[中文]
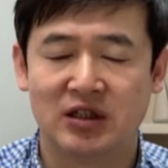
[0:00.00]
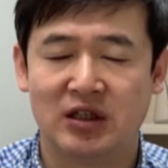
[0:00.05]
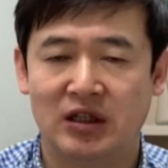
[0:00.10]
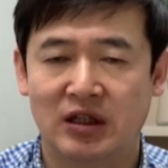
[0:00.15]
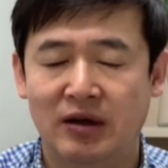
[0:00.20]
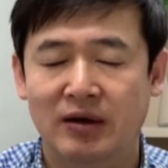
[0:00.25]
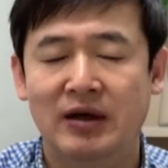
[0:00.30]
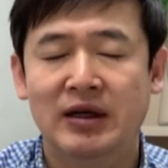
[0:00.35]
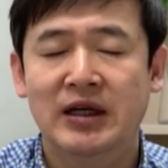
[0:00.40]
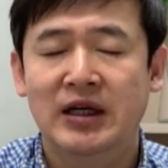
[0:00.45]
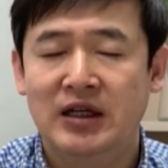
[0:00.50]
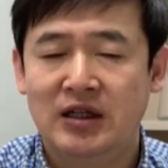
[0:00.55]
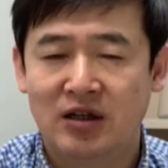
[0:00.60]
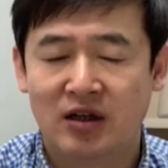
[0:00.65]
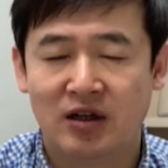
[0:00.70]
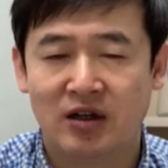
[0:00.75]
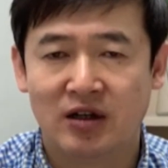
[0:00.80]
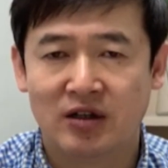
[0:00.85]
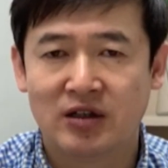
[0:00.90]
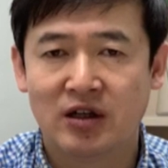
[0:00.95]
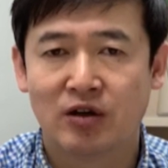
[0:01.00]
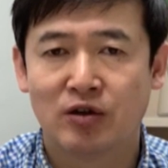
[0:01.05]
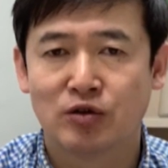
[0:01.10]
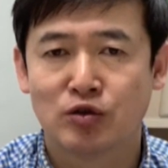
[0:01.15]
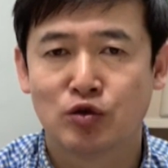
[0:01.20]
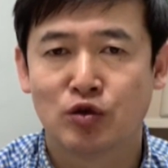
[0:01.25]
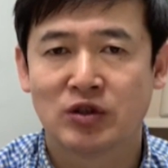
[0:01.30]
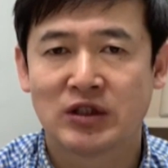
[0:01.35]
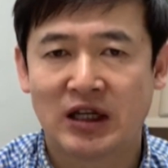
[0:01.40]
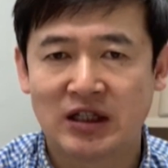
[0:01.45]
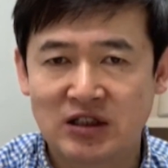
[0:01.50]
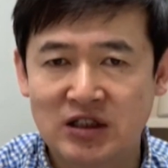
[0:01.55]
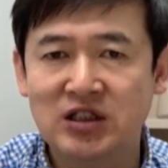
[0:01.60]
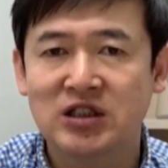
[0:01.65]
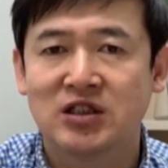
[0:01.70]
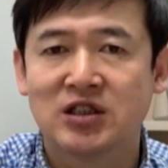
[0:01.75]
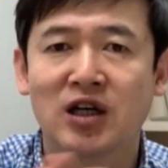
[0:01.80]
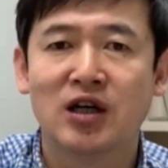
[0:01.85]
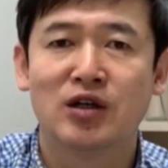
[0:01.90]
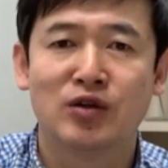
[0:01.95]
你呢啊，要说他
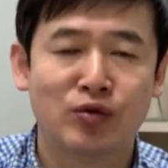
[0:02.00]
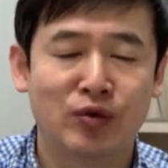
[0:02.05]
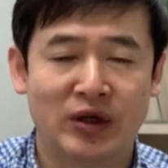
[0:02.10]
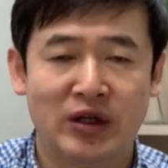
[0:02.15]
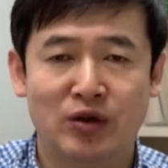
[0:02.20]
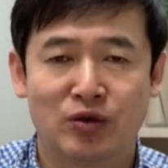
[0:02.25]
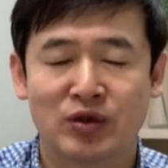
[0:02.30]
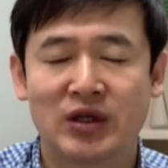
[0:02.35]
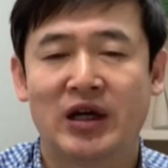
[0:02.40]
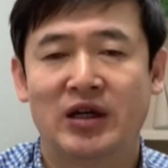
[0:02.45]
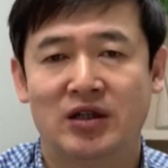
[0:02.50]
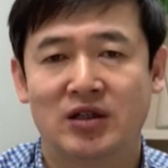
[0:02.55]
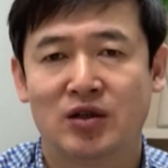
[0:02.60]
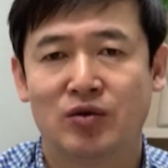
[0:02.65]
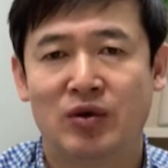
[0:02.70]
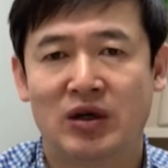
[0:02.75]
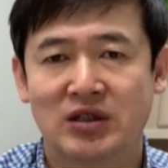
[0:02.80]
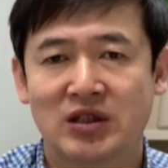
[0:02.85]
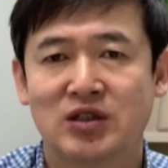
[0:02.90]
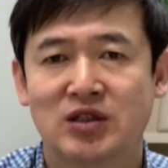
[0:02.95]
自称为犹太人的王，